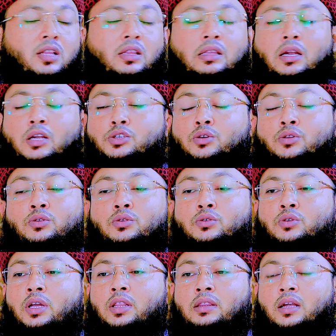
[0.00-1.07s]
আল্লাহর জন্য
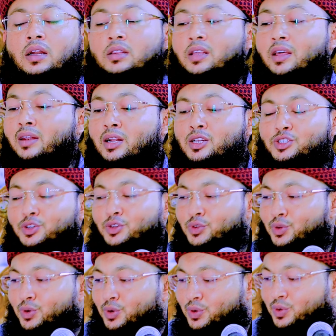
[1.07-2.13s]
আল্লাহর দিনের জন্য